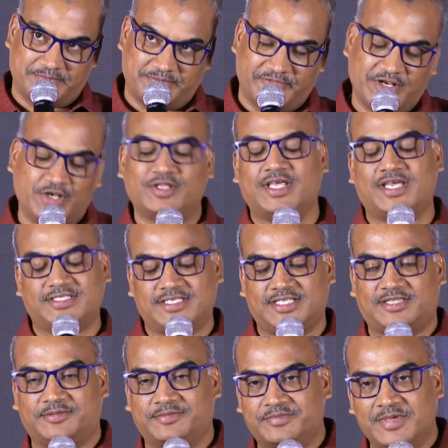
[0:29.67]
వినోదయ
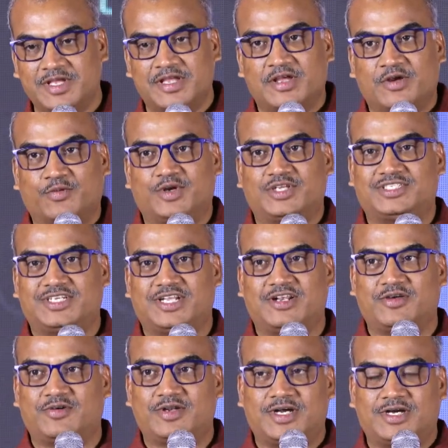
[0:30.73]
శతం ఒరిజినల్లో
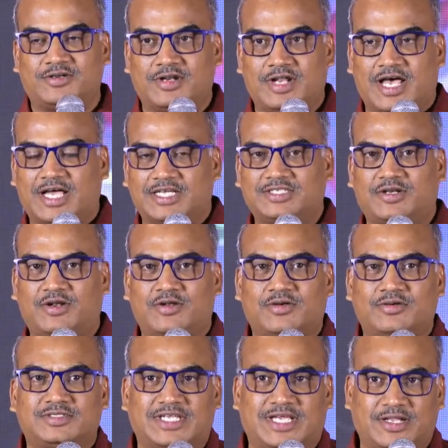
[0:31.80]
ఉన్నట్టు లాస్ట్లో
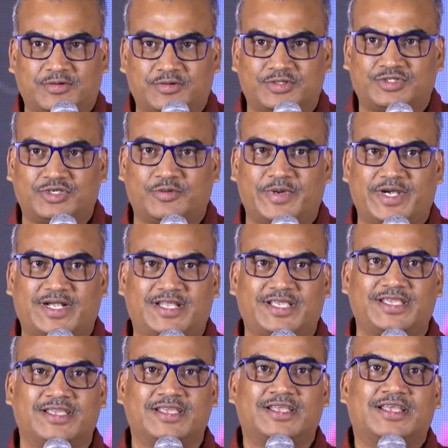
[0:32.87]
చాలా కూర్చోబెట్టి
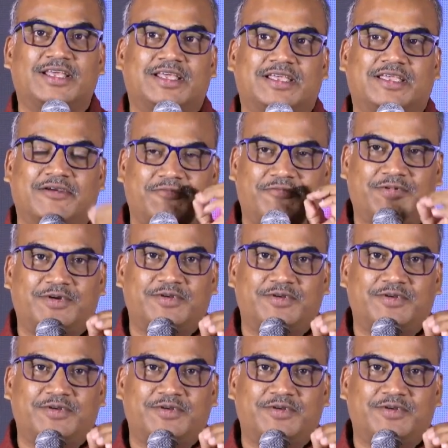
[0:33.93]
ఎవడు